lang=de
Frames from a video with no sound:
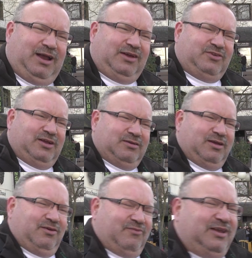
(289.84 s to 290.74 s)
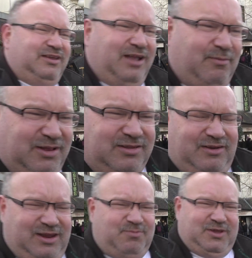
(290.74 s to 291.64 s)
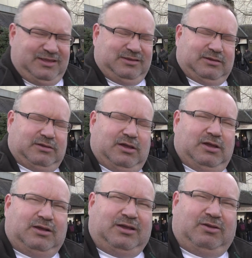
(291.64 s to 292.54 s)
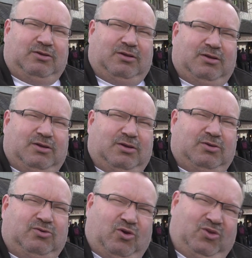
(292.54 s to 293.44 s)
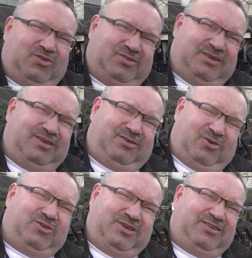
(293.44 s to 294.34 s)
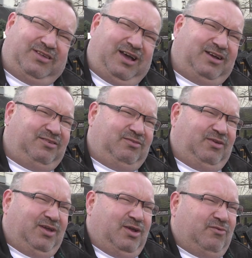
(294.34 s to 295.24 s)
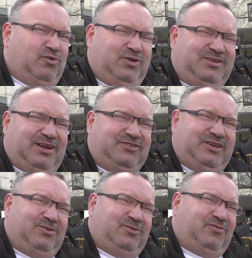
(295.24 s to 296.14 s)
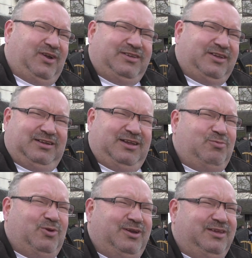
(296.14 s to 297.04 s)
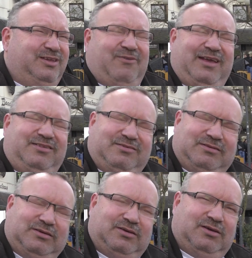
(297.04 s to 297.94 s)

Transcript: klarstellen. Wenn ich damals gelebt hätte, könnten Sie, könnte ich sagen, würde ich da stehen und vielleicht die Hand heben oder nicht? Ich weiß es nicht.